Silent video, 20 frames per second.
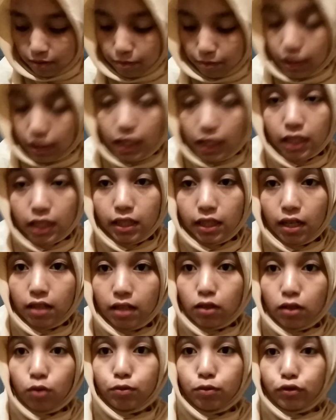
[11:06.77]
peniti
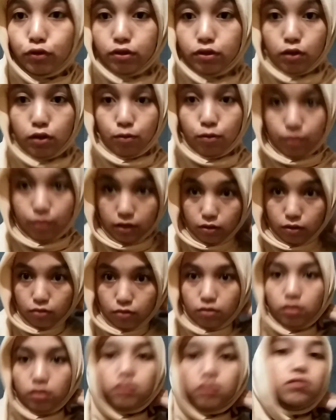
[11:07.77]
ataupun jarum
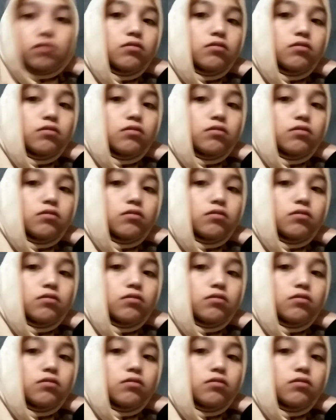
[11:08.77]
pentul